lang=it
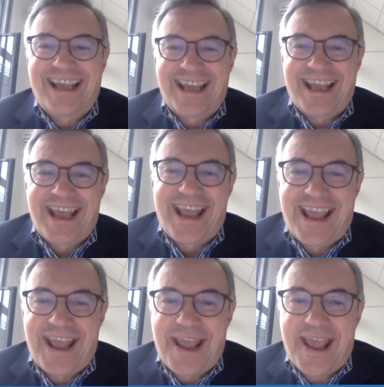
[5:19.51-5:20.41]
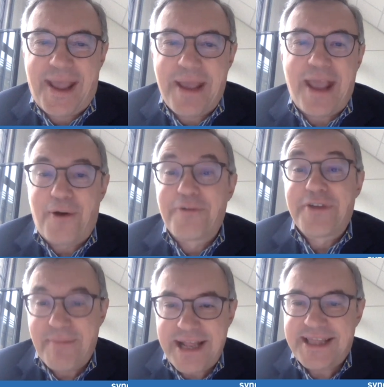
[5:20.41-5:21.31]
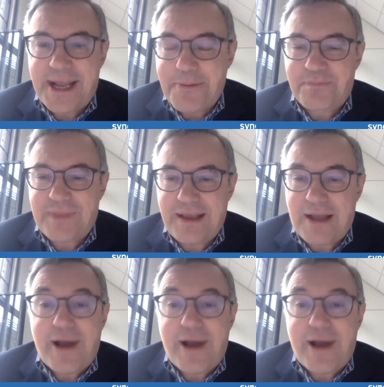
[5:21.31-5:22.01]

Eh, ovviamente,